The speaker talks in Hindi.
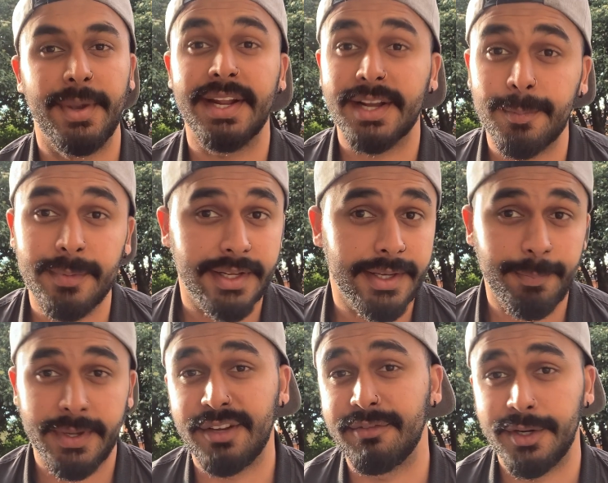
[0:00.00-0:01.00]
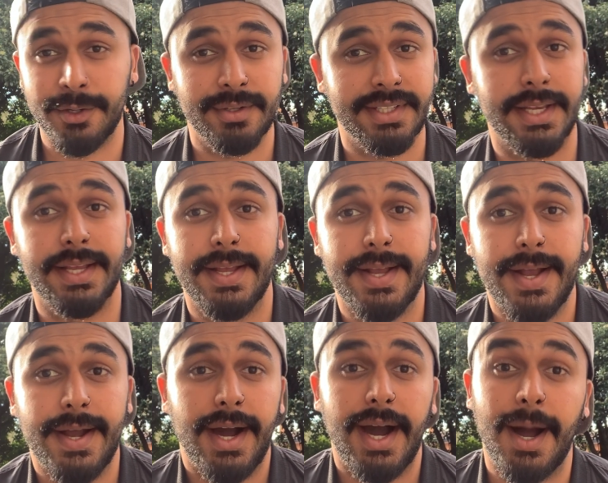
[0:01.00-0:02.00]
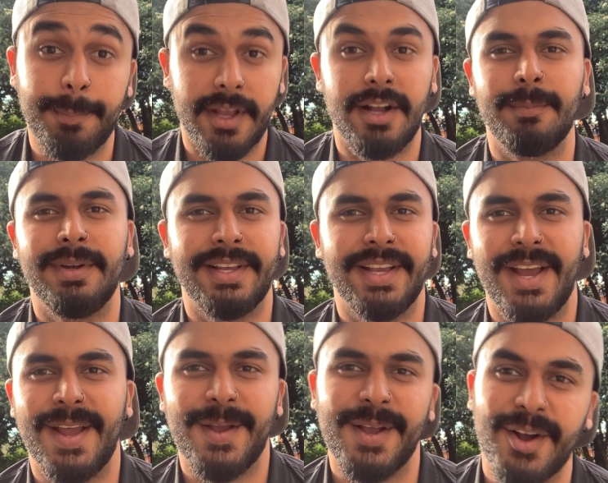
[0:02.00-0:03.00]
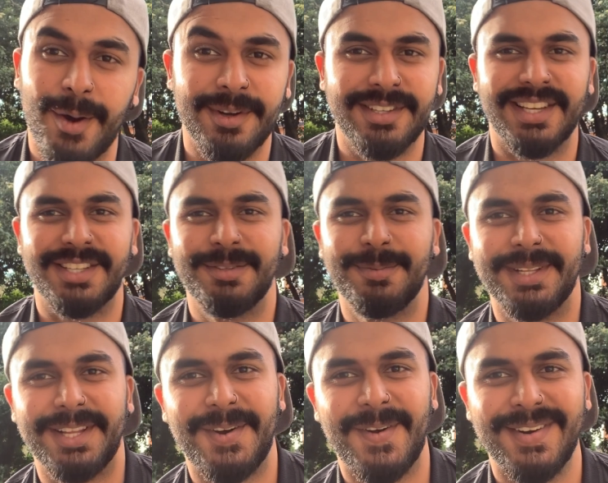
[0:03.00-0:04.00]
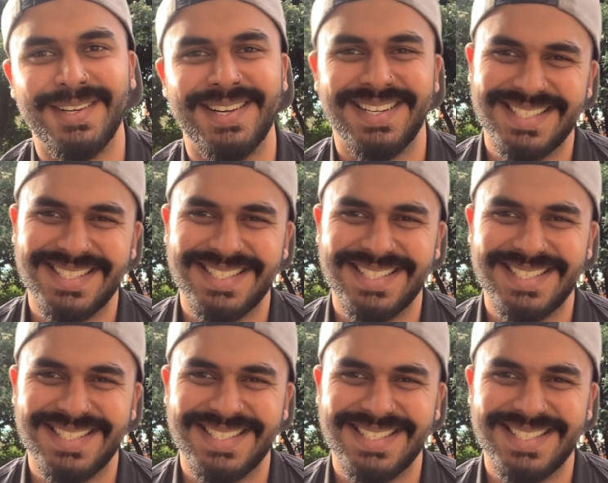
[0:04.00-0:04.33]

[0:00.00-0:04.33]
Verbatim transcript: मेरे गमले मेरी वीडियोस हैं आपके गमले क्या हैं कमेंट सेक्शन बताओ